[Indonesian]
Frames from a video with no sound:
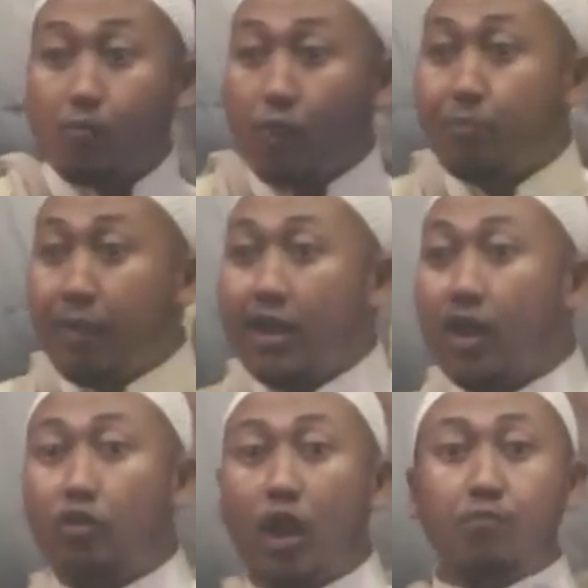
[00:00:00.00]
Buan
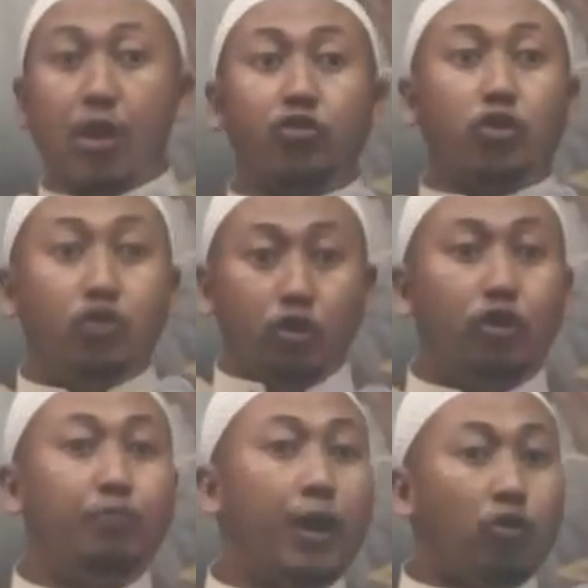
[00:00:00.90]
bayangkan maca judi
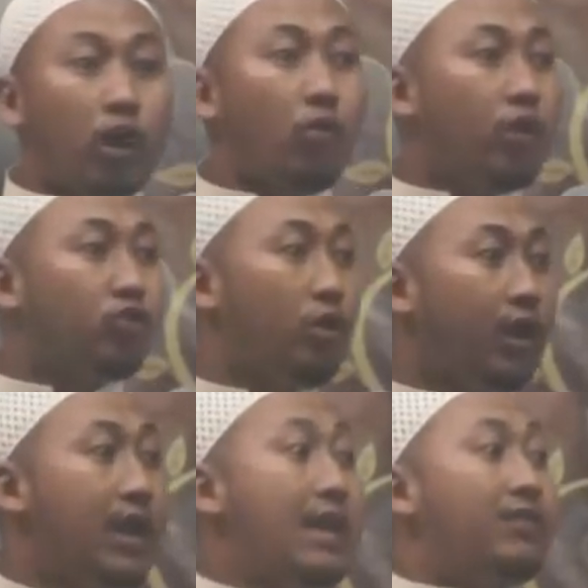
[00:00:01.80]
di depan orang-orang
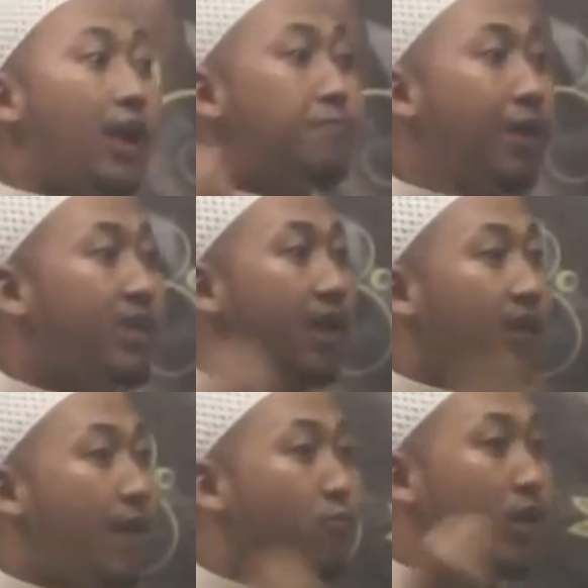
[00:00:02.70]
soleh dan bacaan
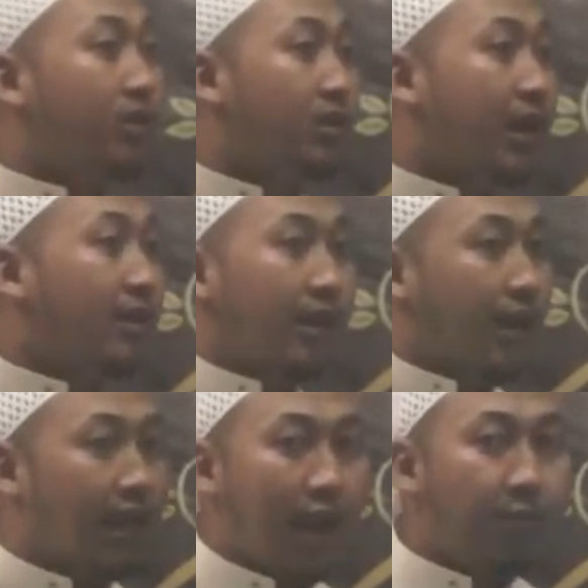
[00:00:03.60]
kamu yang didengarkan
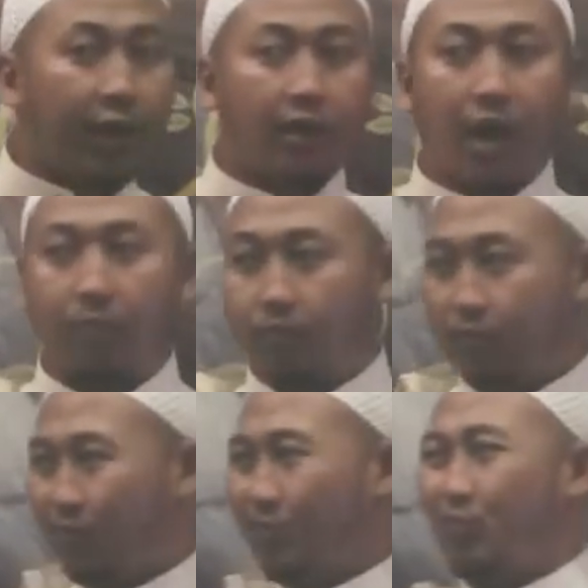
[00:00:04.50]
adalah mereka.
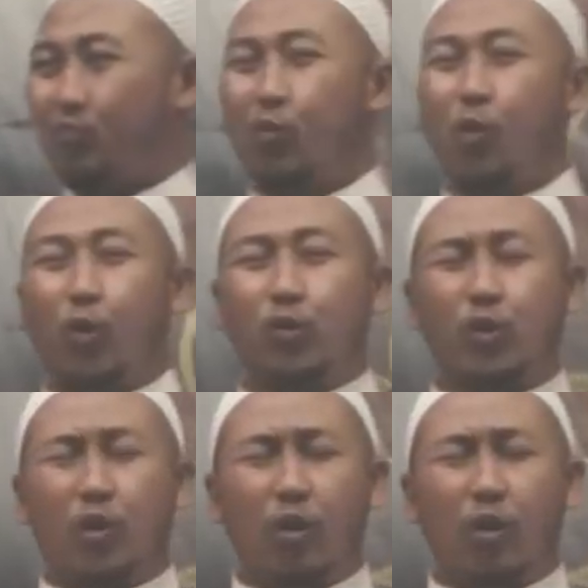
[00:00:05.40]
Bocah,